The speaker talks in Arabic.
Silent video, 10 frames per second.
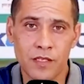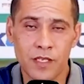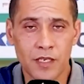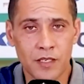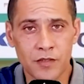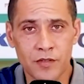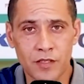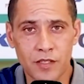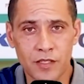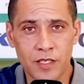
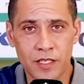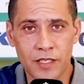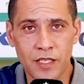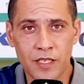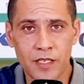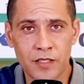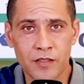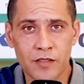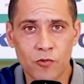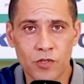لقاءنا نعقد
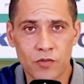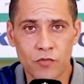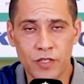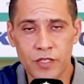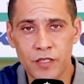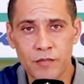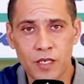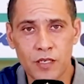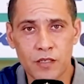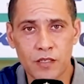لقاء تواصليا
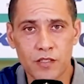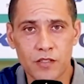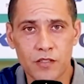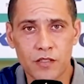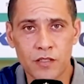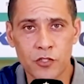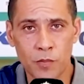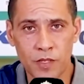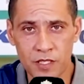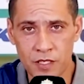مع
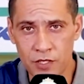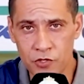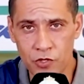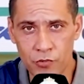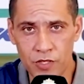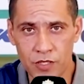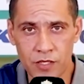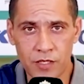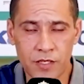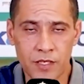الجماهير
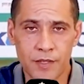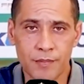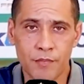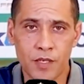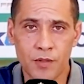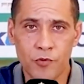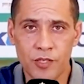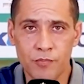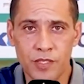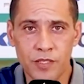الرجاوية مع
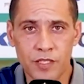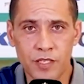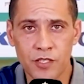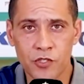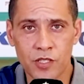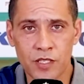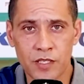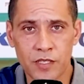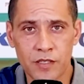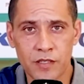محبي نادي الرجاء
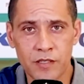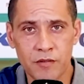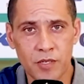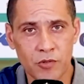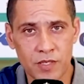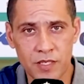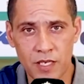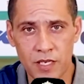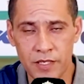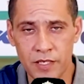الرياضي مع
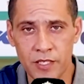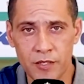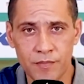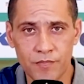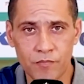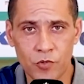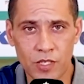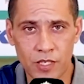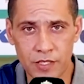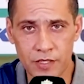وسائل الإعلام
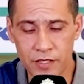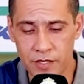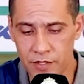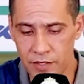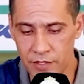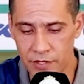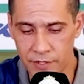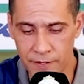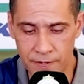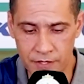منخرطين
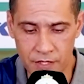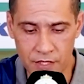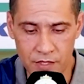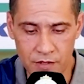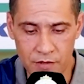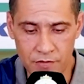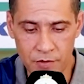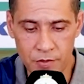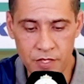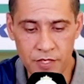كذلك
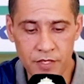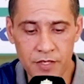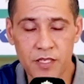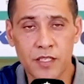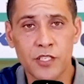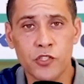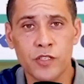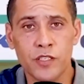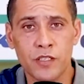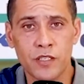في البداية سنة
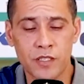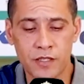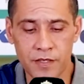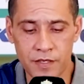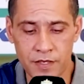هجرية